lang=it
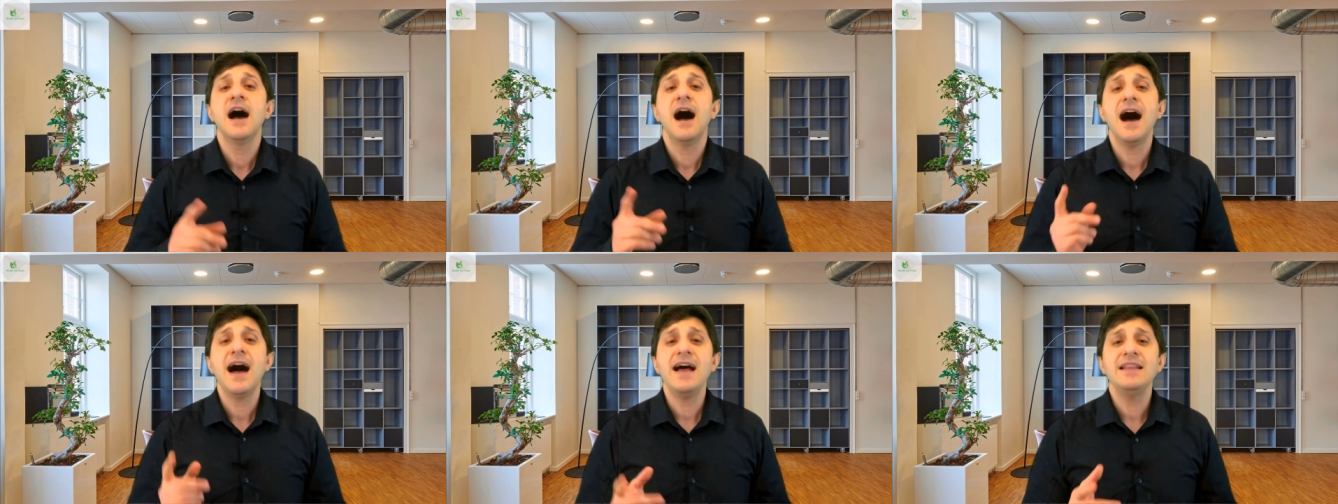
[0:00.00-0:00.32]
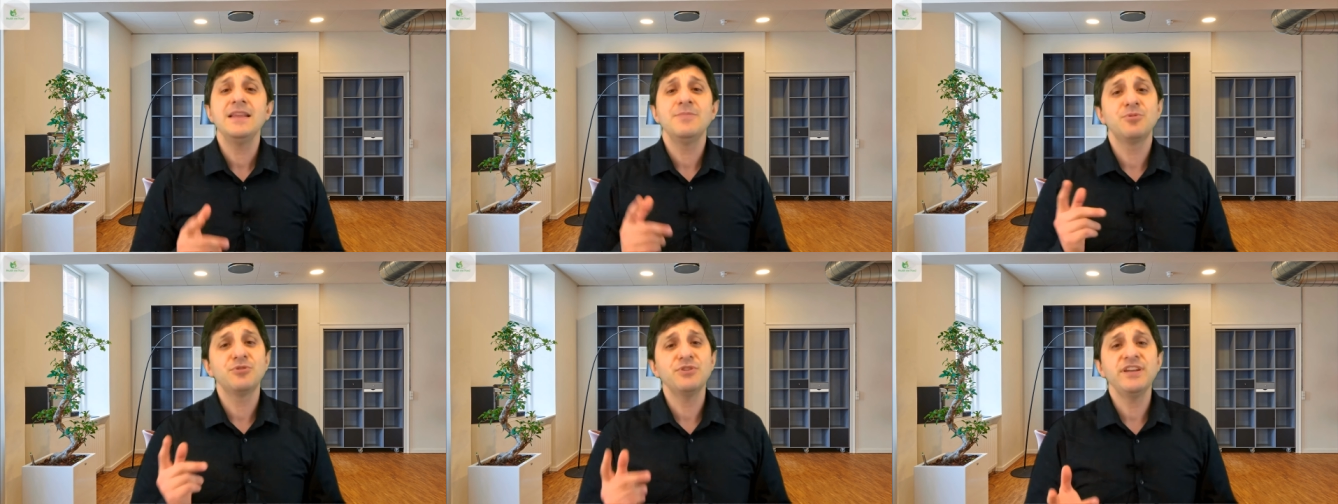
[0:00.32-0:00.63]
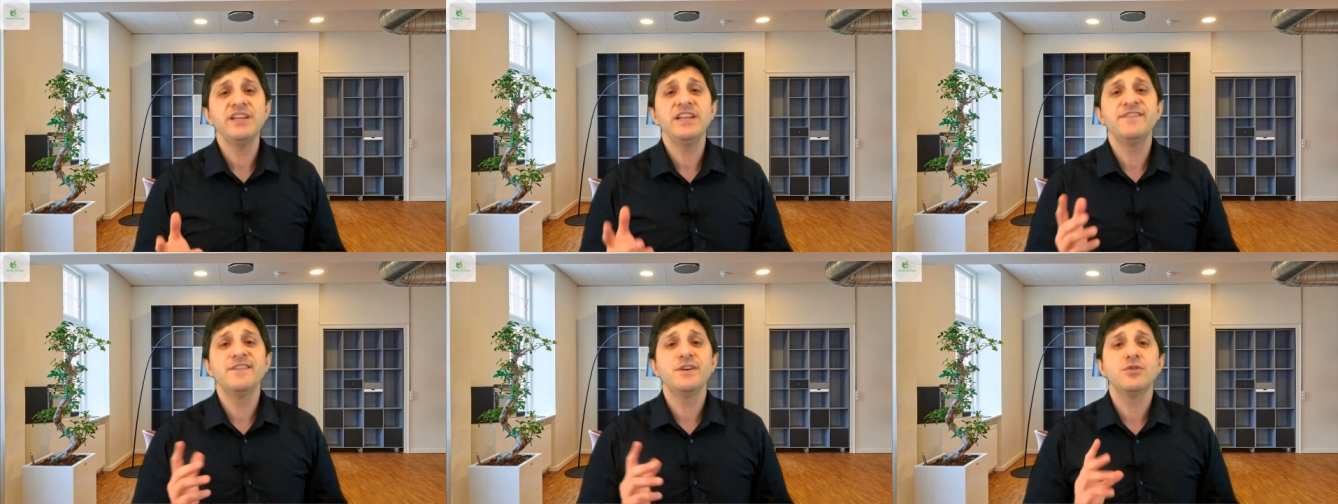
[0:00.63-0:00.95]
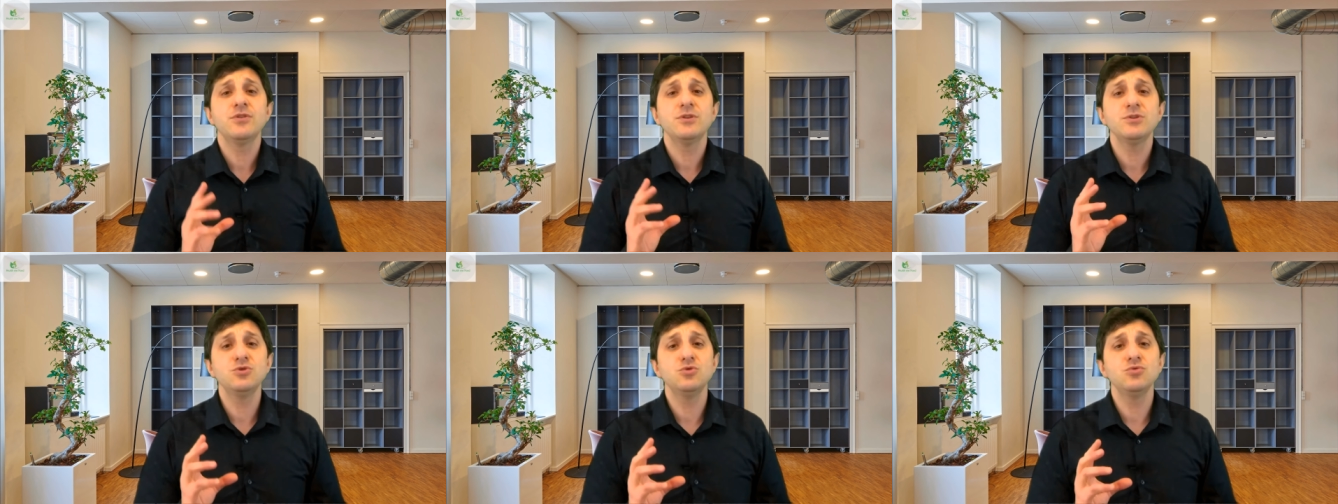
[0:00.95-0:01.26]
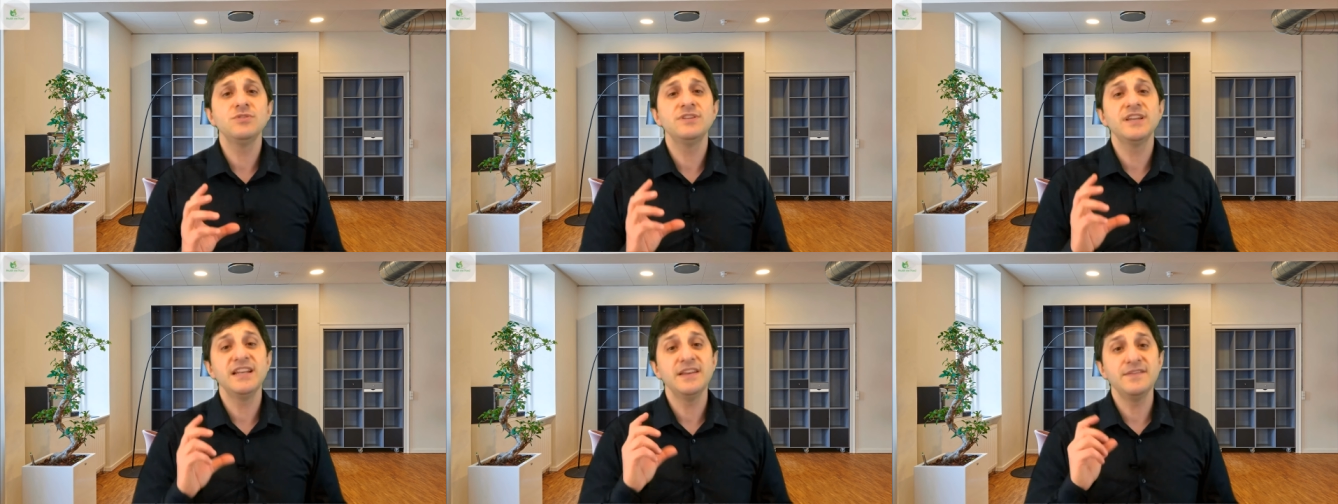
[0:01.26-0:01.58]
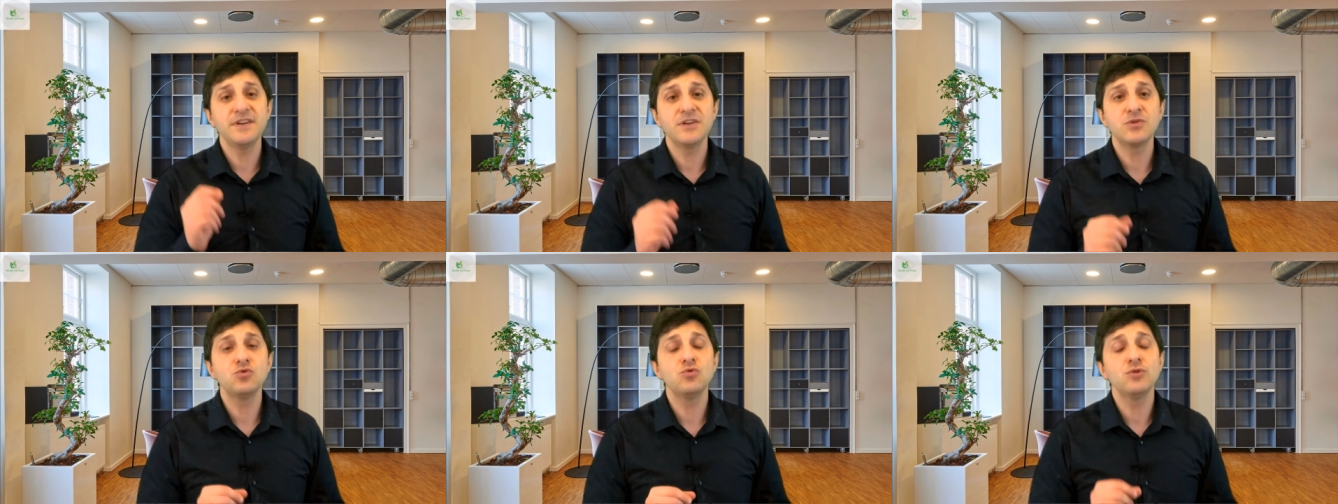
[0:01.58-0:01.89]
alle proteine vengono aggiunte le
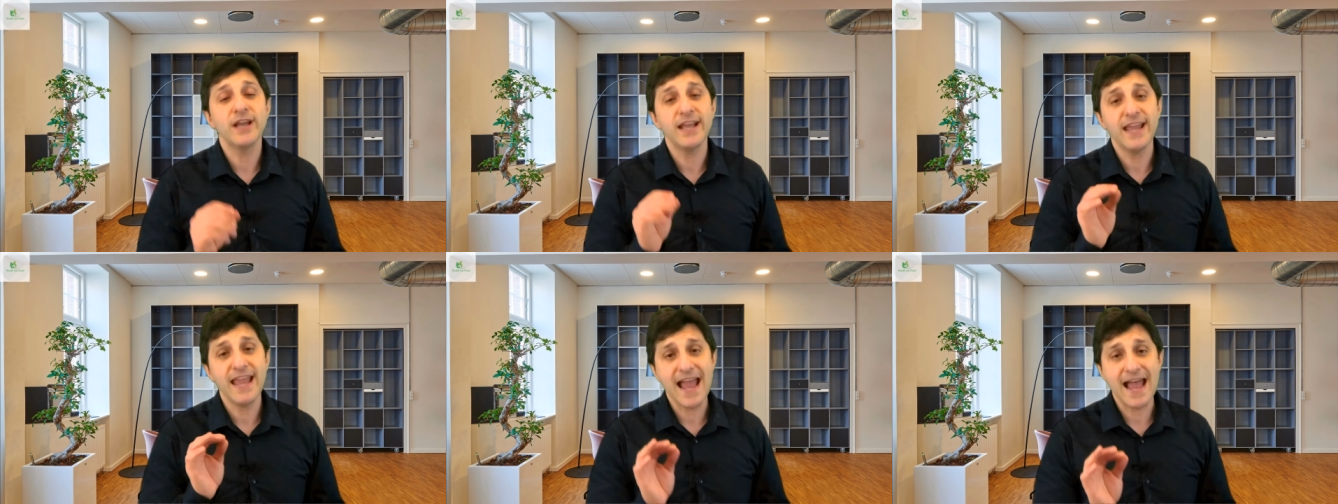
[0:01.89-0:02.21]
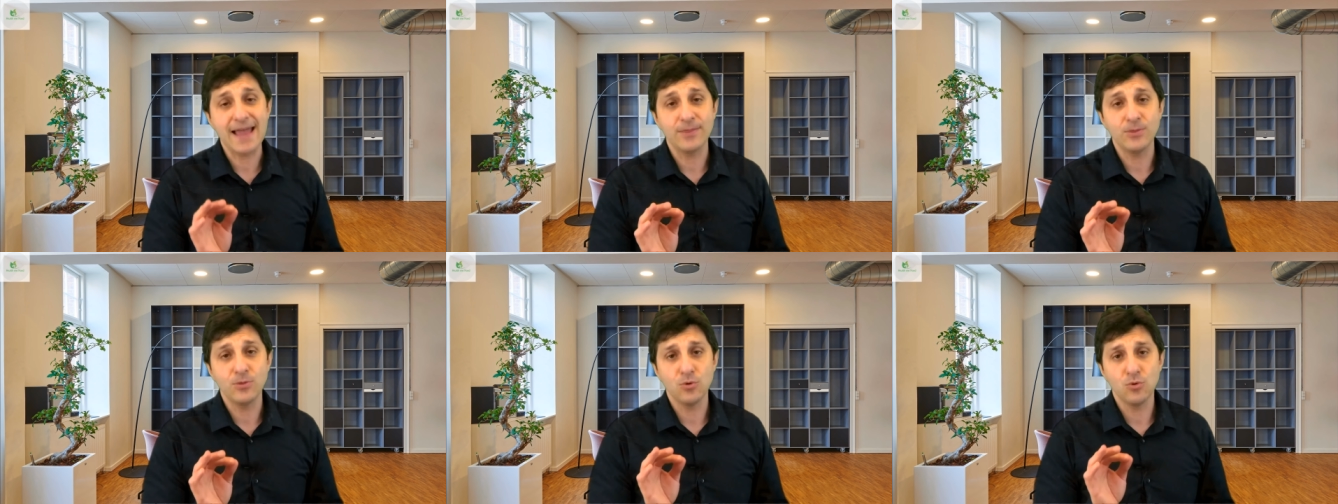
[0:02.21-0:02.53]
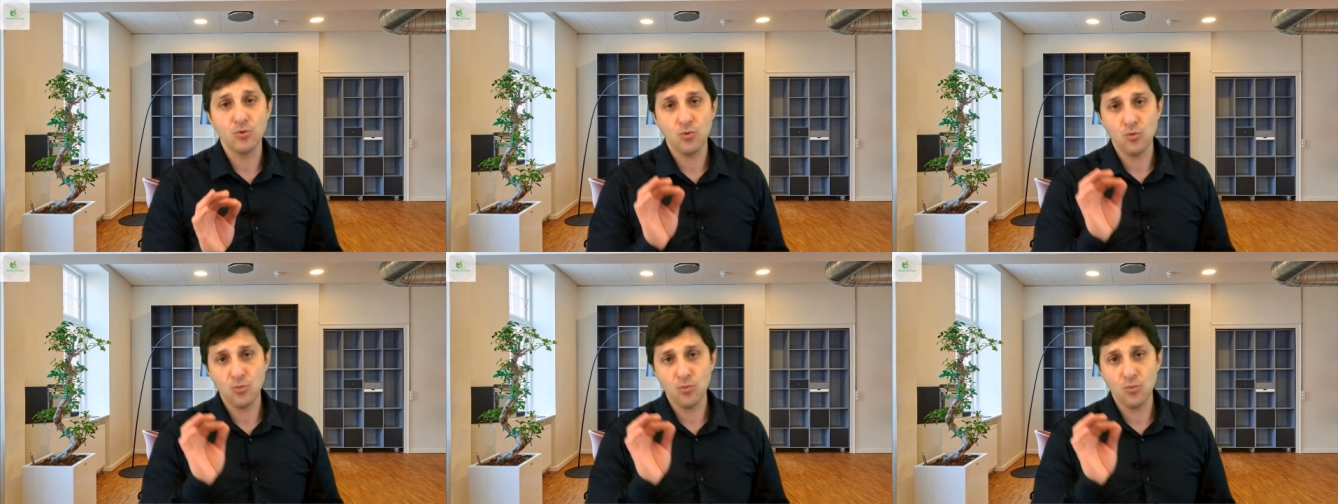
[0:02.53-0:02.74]
verdure che hanno